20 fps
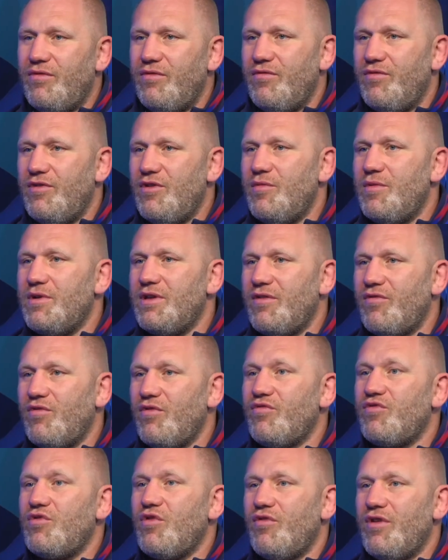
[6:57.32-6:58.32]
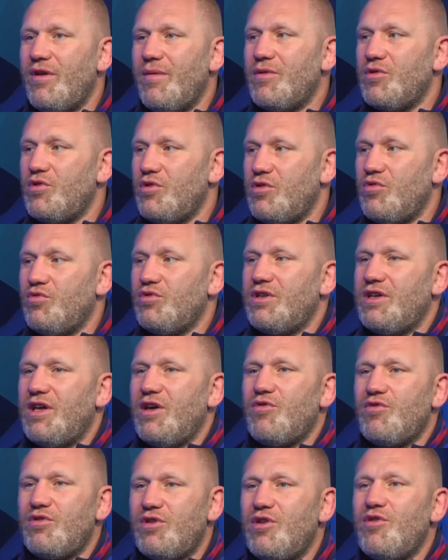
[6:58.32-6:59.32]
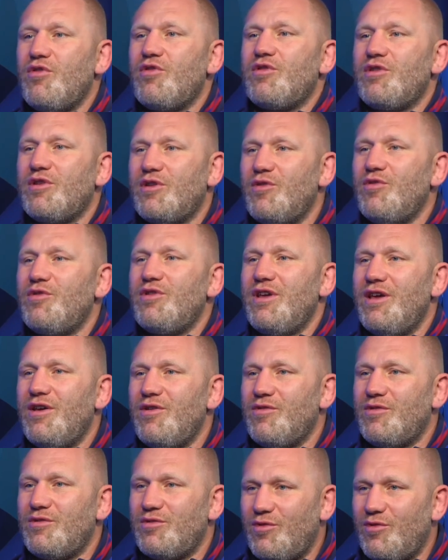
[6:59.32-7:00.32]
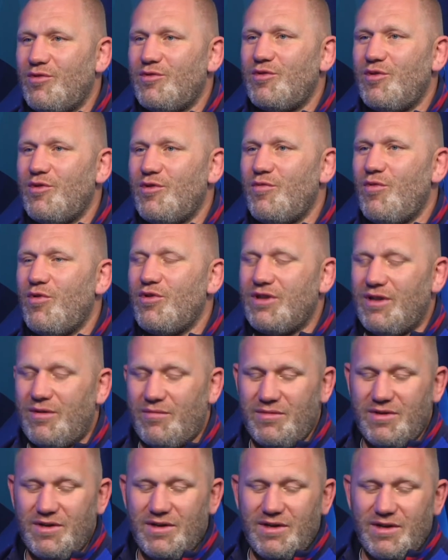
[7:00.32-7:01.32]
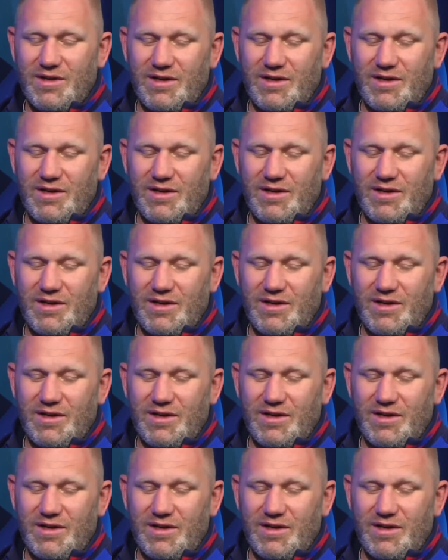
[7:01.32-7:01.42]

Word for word: видеомагнитофон в то время только у таких у серьезных людей, кто, кто смог там